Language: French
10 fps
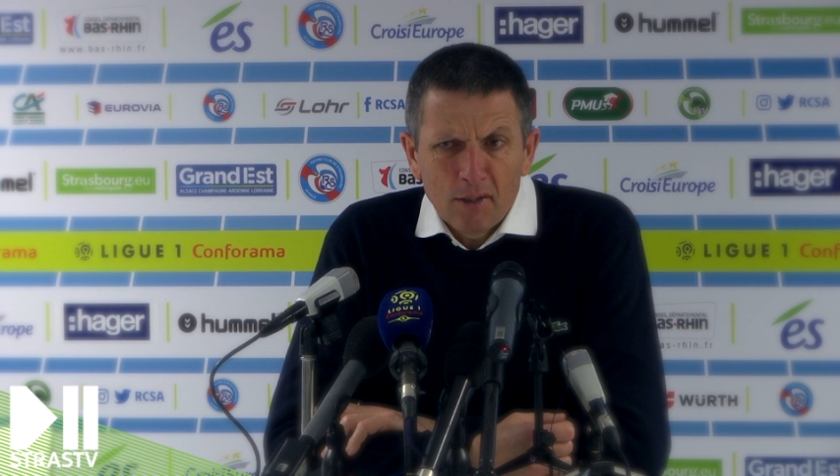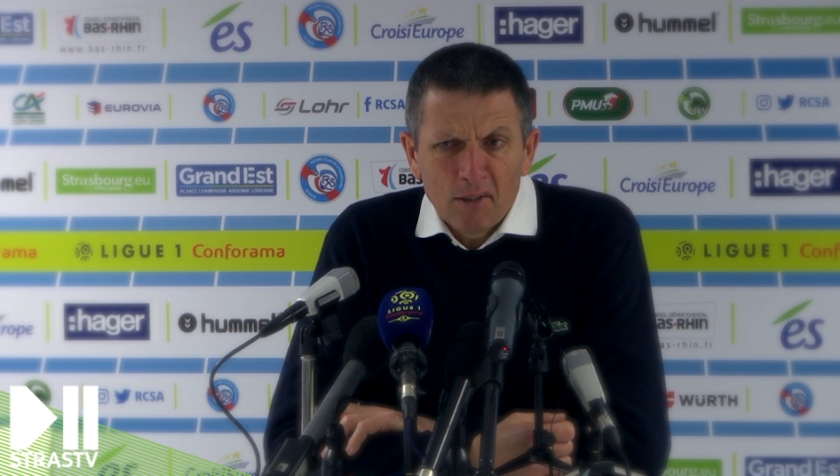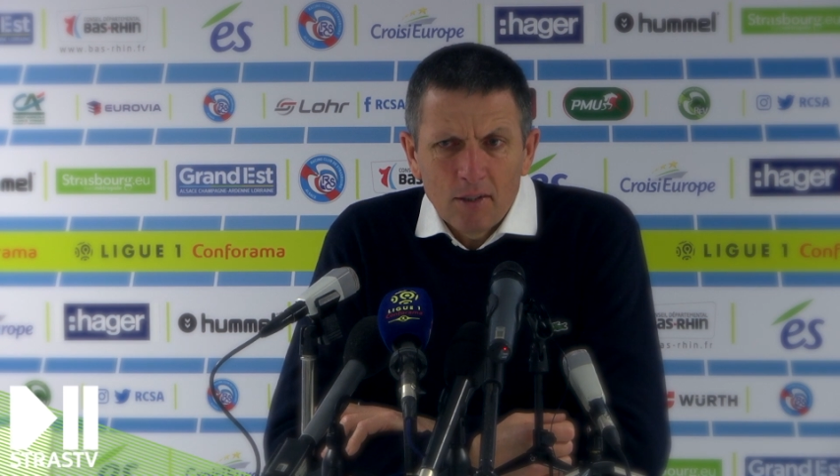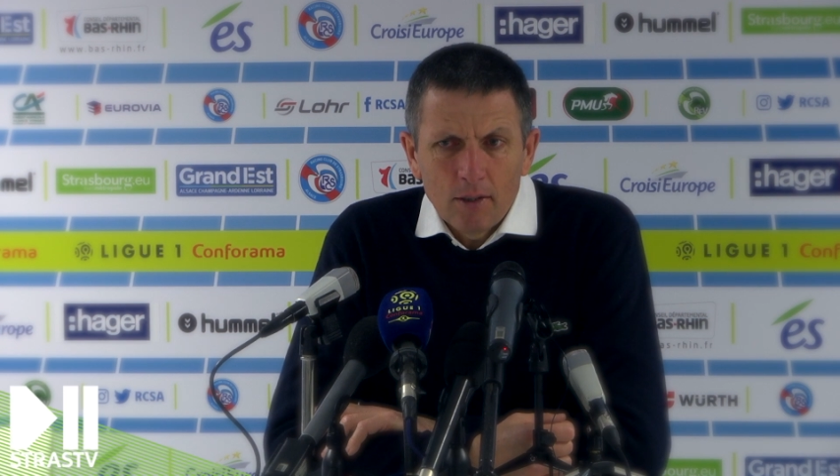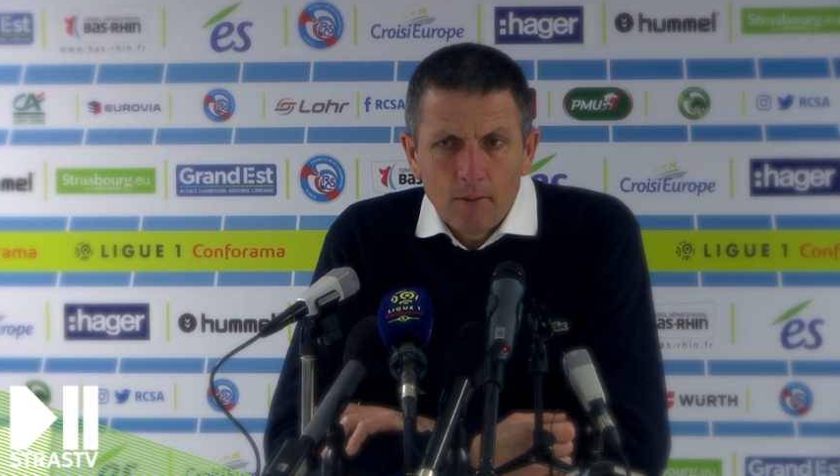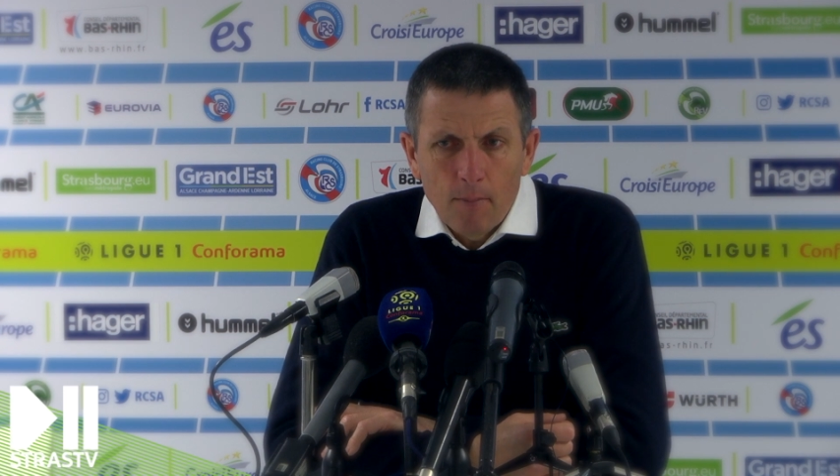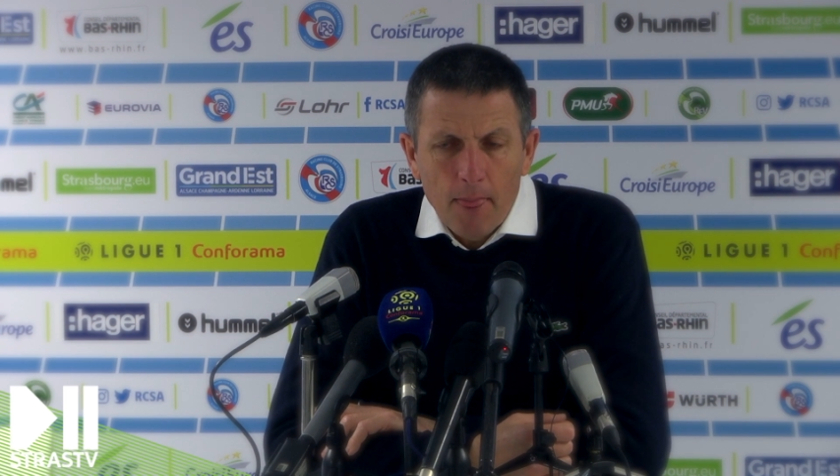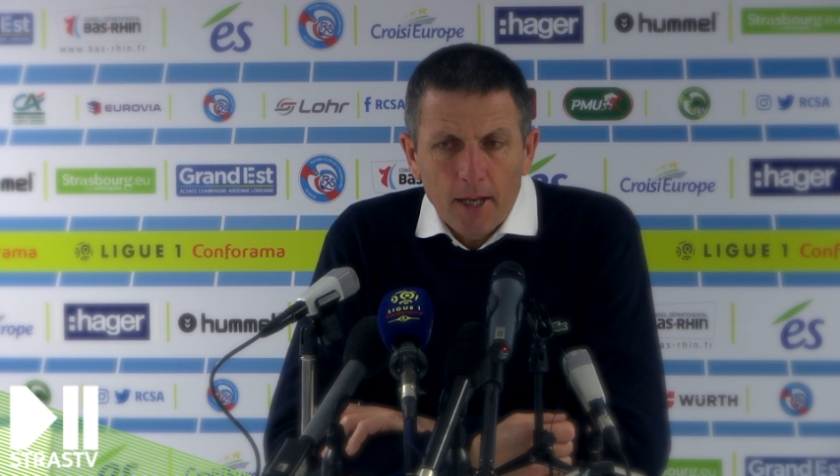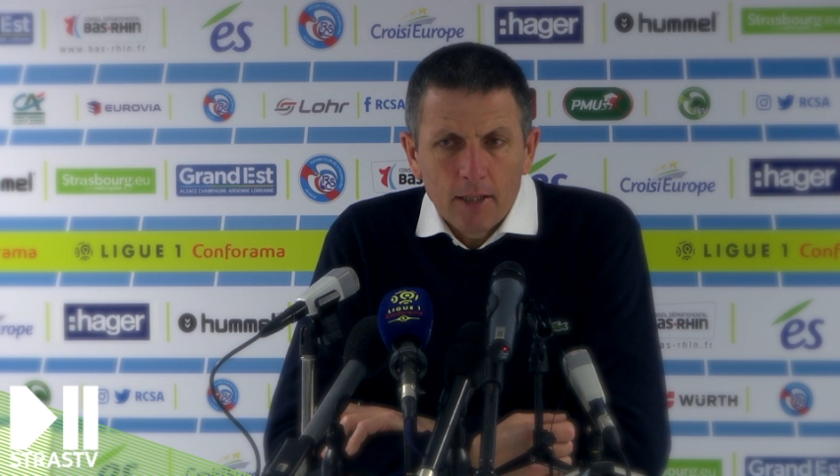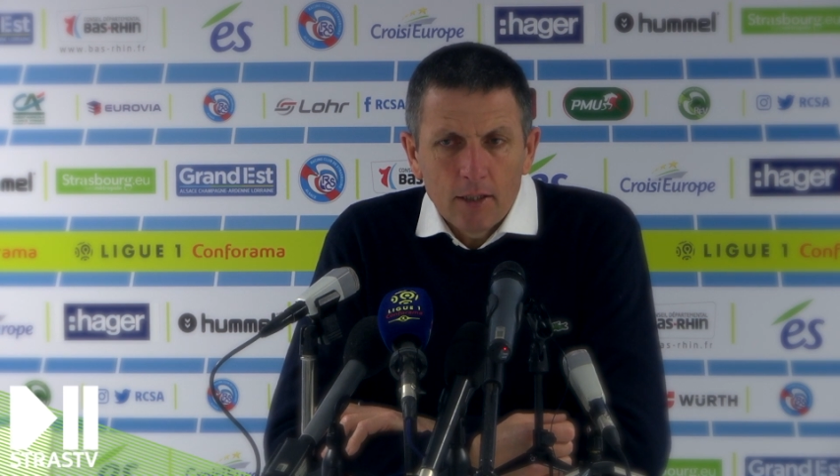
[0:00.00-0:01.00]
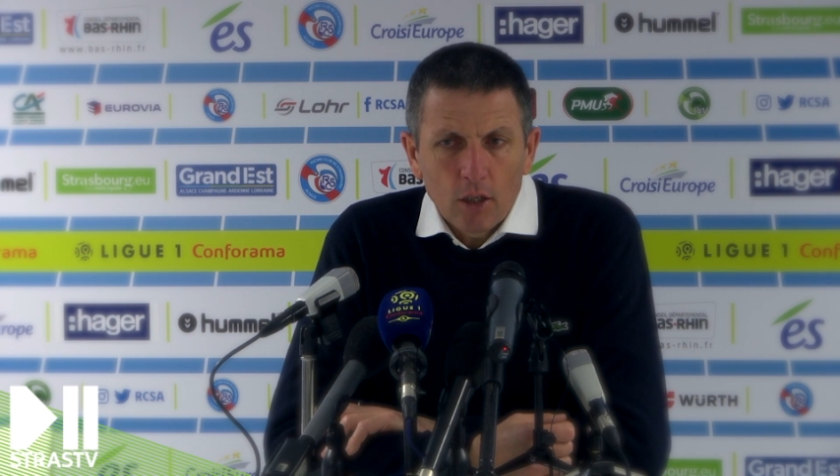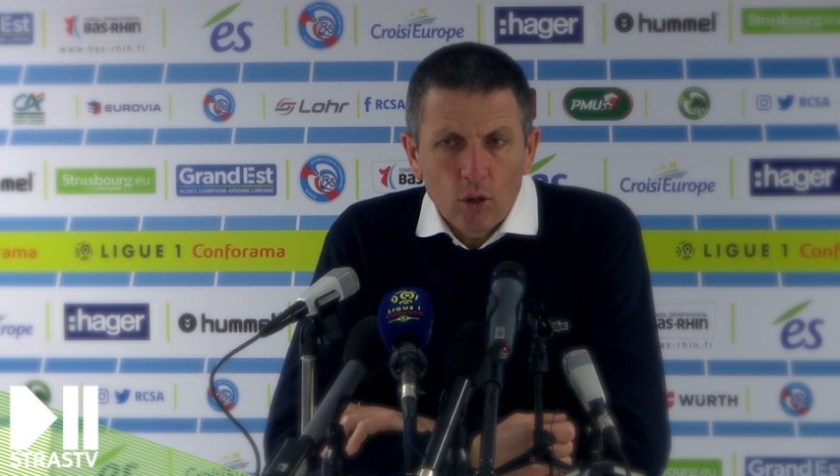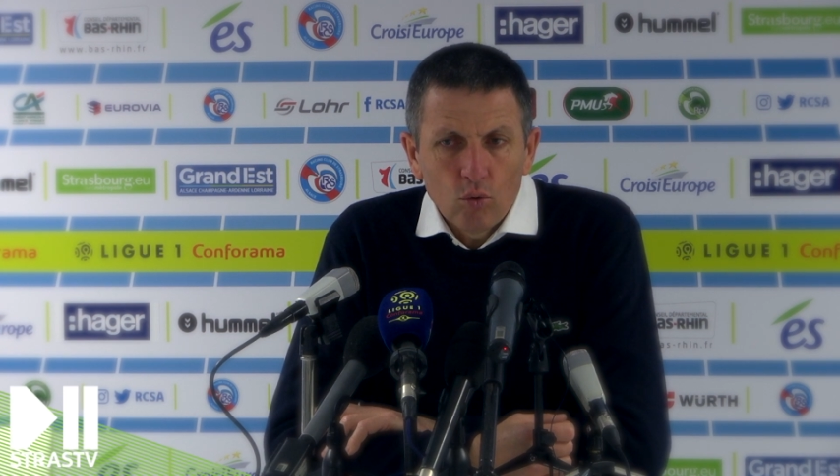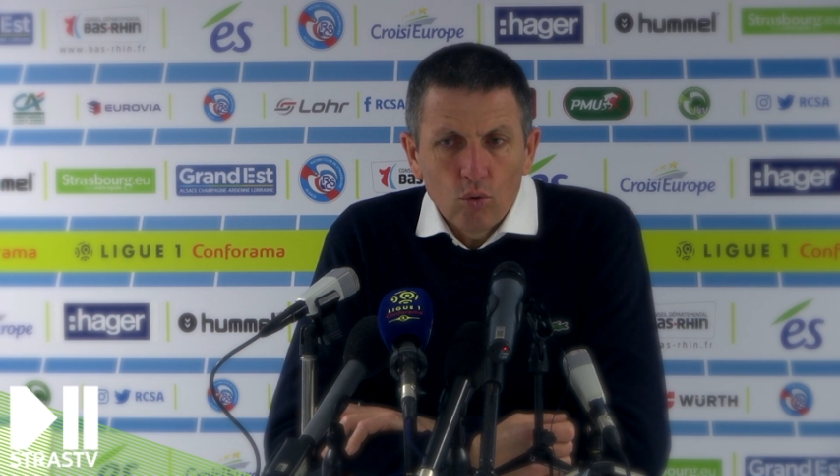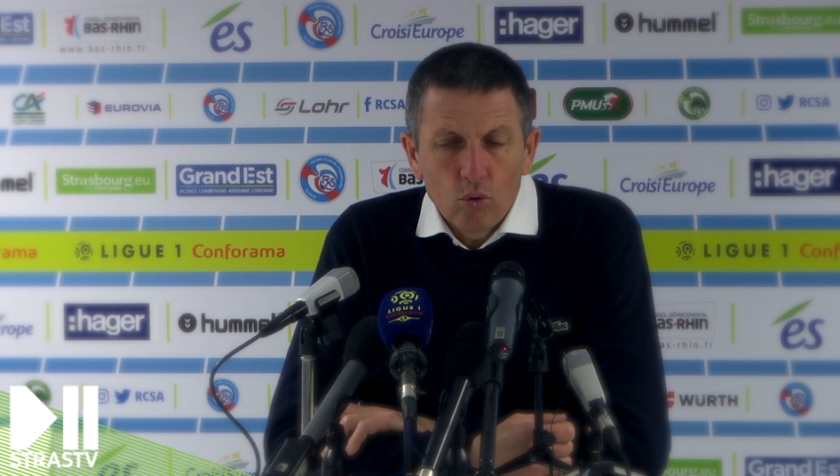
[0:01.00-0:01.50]
était, qui a été
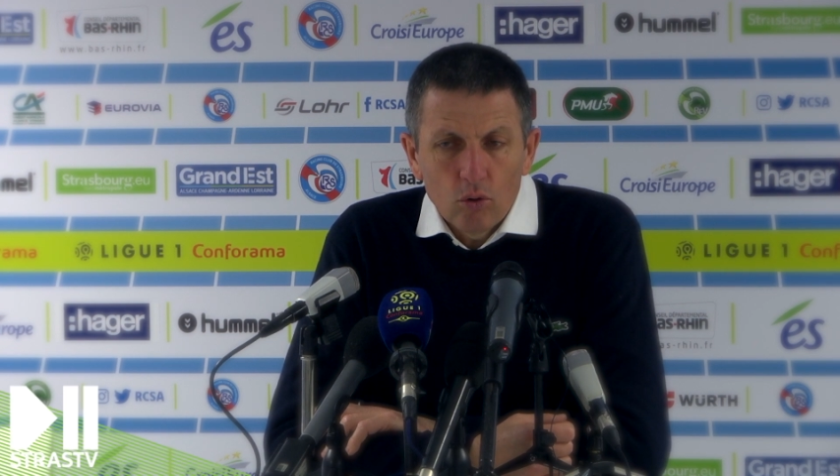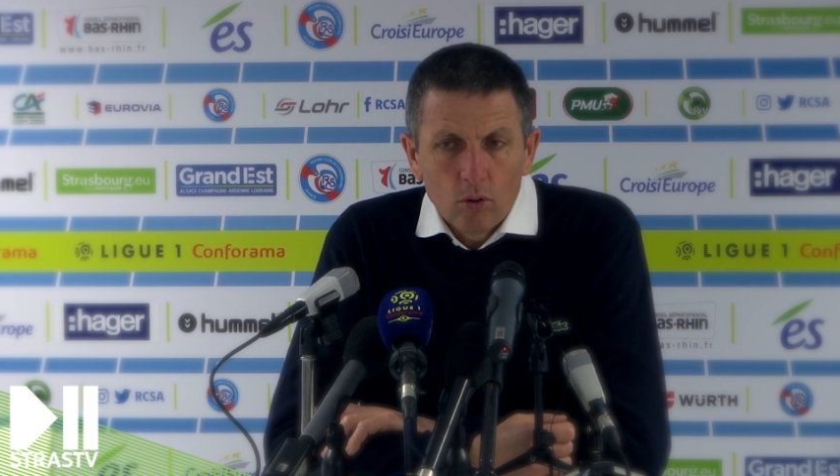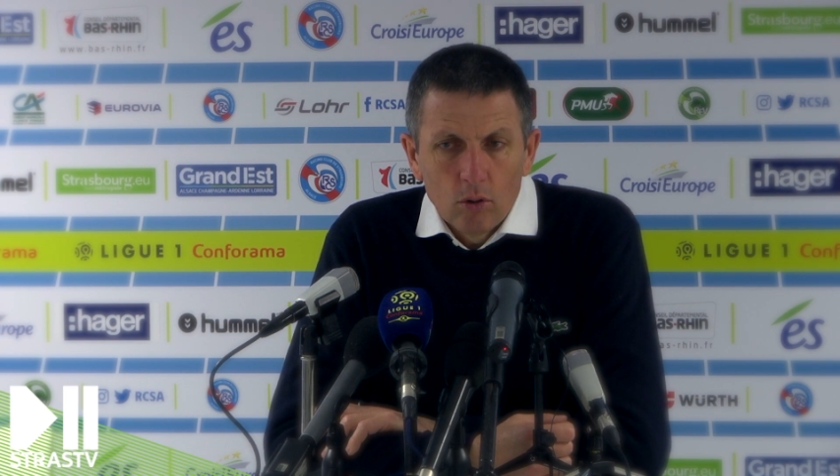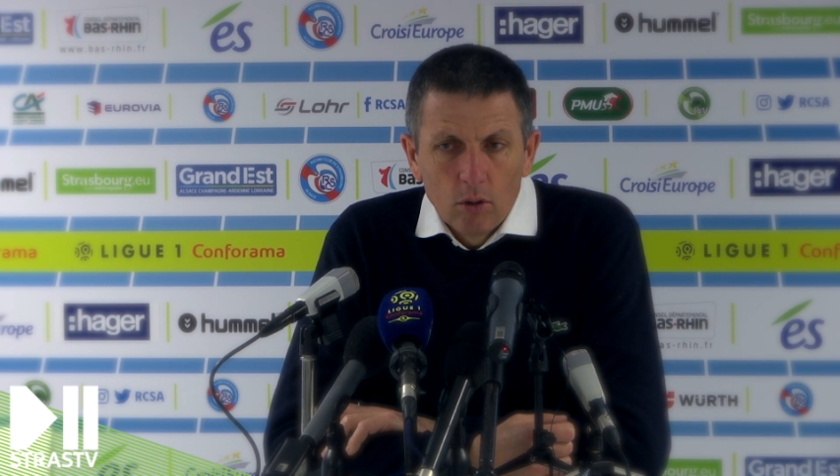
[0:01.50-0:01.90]
rigoureuse,